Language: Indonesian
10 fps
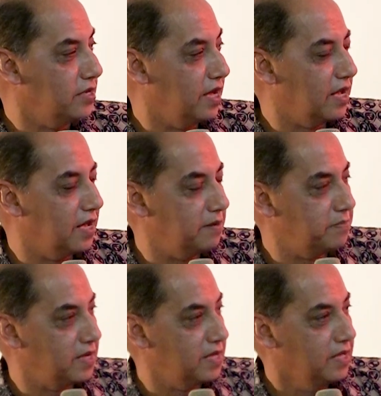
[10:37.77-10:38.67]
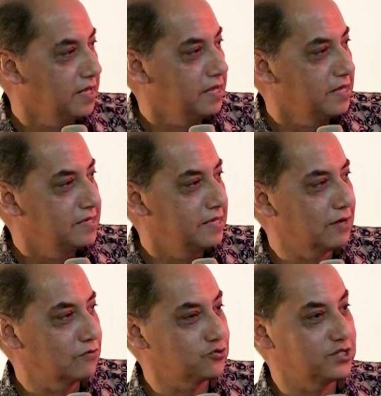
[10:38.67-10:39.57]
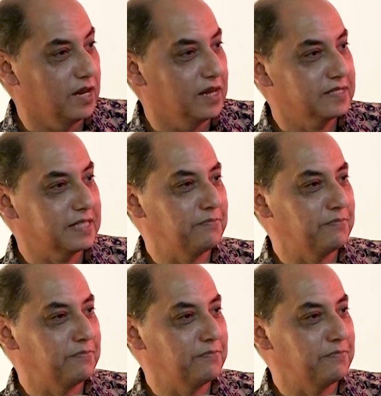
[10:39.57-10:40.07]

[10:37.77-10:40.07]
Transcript: yang apa, yang krusial.